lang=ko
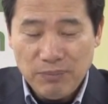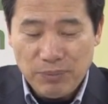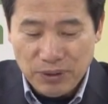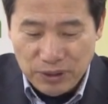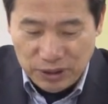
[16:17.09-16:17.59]

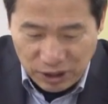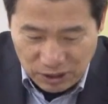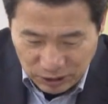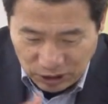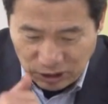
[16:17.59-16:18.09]
병을
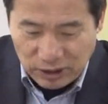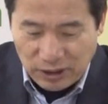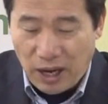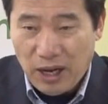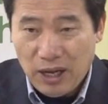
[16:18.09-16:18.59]

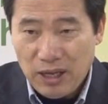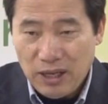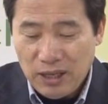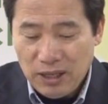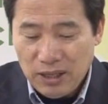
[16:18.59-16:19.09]
짊어지셨다.
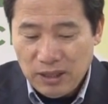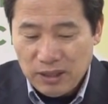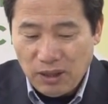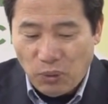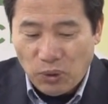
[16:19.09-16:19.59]

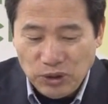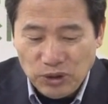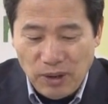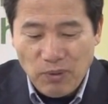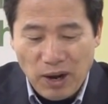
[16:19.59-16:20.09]
이게
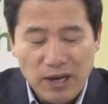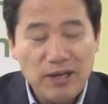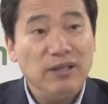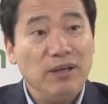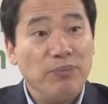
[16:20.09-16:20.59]
온전함과
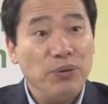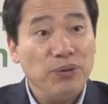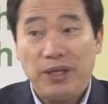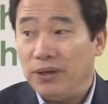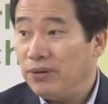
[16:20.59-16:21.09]
관련된
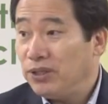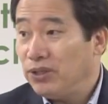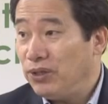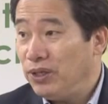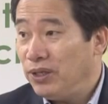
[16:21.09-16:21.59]
표현이에요.
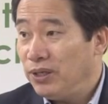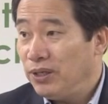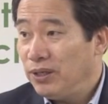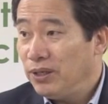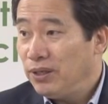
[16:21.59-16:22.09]
그죠? 예?
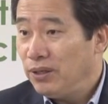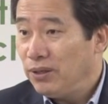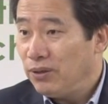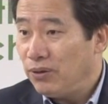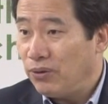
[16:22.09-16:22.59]

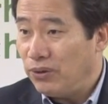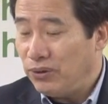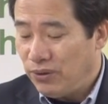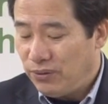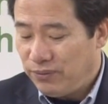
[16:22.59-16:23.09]
이런 건요.